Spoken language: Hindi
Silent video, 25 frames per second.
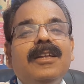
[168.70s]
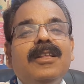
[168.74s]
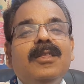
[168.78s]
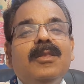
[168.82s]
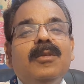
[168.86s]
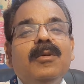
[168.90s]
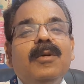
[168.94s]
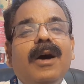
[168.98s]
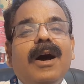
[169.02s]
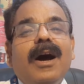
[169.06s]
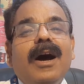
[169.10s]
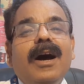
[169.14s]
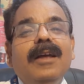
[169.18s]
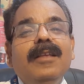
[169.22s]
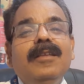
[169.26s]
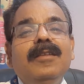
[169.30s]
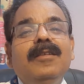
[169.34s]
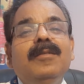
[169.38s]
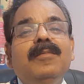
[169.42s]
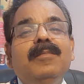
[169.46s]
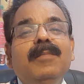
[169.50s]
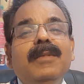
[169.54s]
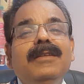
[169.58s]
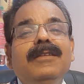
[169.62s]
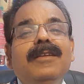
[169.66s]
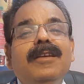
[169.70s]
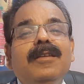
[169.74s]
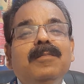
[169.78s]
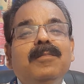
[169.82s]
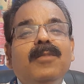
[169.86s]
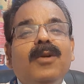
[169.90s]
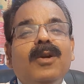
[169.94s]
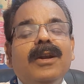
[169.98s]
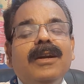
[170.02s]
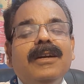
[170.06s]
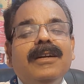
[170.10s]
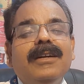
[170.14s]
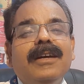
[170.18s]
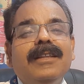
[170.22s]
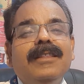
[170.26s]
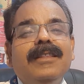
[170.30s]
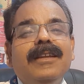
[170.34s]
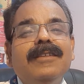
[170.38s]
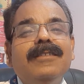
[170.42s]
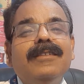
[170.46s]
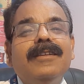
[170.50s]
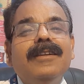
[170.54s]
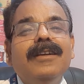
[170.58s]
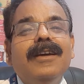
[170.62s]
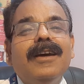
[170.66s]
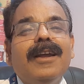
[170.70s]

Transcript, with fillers: तो आज मैं जिस प्रोडक्ट का दर्शन